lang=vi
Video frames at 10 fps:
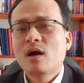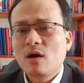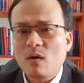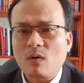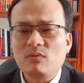
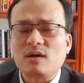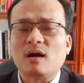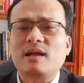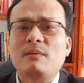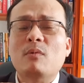nó cũng
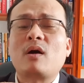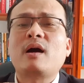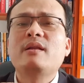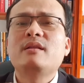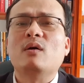trở thành một
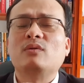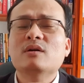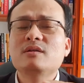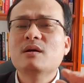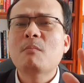kênh đầu
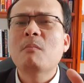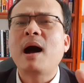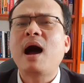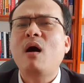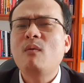tư như
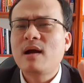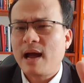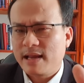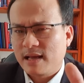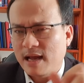bao
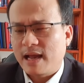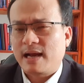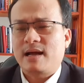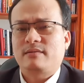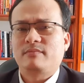ngành nghề
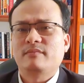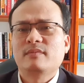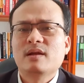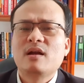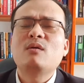khác
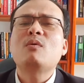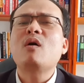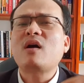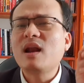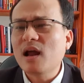nó cũng
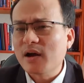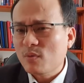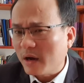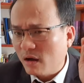có cái lợi nhuận